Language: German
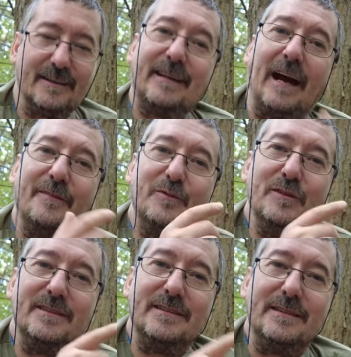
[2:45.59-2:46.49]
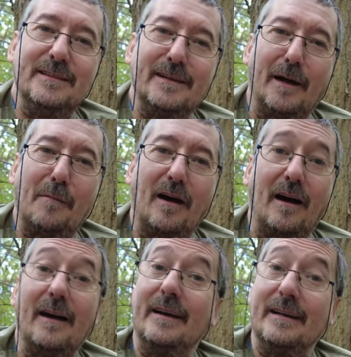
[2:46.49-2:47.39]
Dafür ist diese
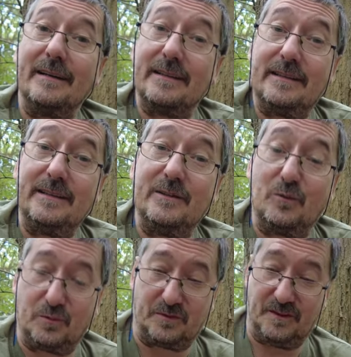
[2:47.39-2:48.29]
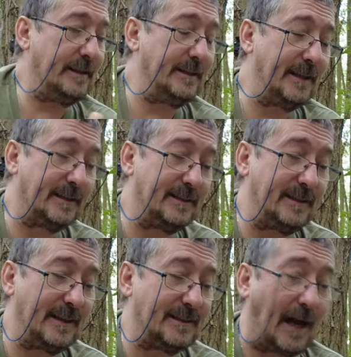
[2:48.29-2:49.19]
Kamera richtig gut. Ich hatte
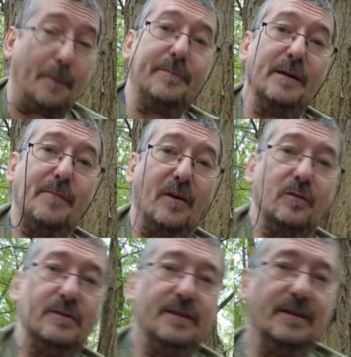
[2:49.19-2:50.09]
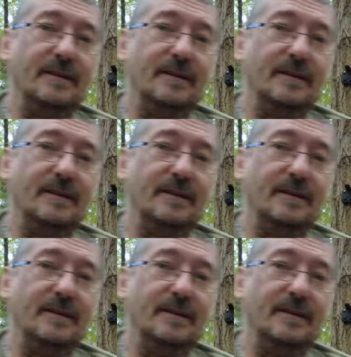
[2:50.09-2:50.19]
die jetzt abgebaut.